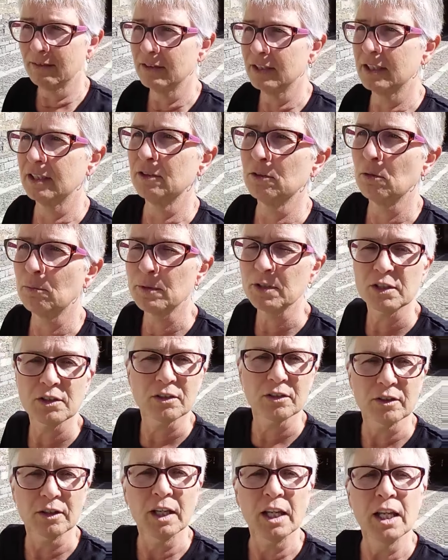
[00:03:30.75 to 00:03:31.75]
Ouais, non, parce
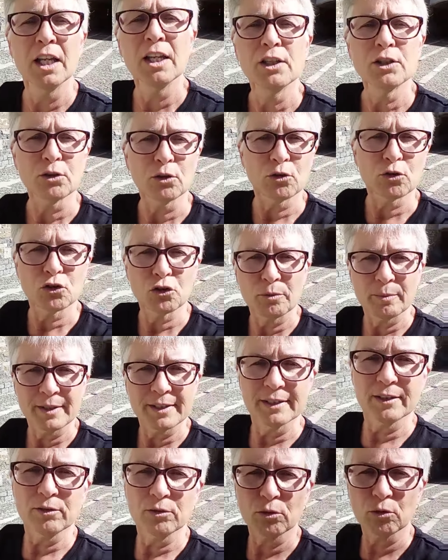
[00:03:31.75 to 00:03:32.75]
que sur le chemin,
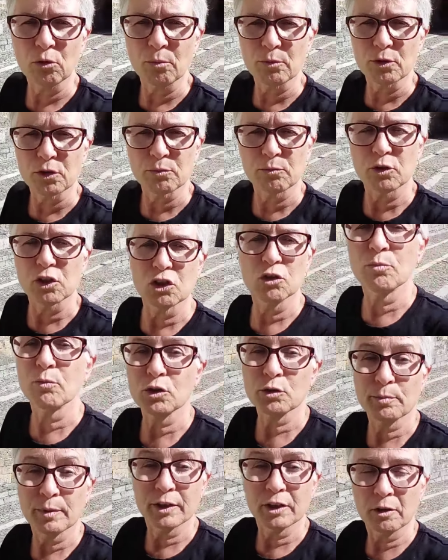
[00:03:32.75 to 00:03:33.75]
c'est sûr qu'on mange. Moi, je ne
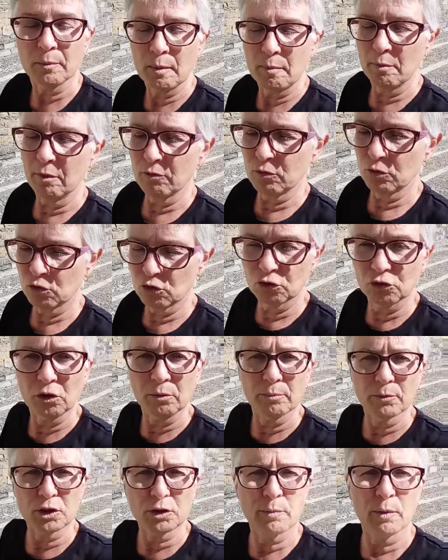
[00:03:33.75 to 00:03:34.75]
mange pas énormément, vu que je ne
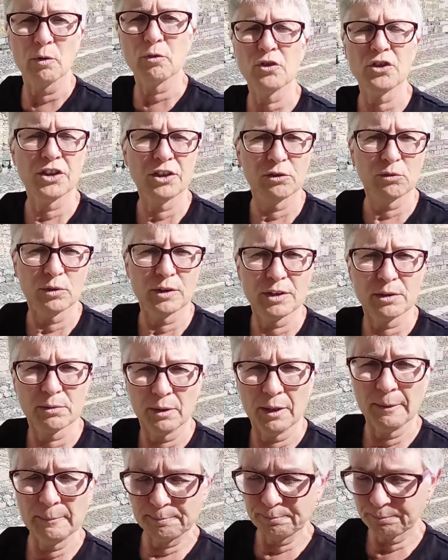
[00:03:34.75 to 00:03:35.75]
mange pas au gîte tous les soirs.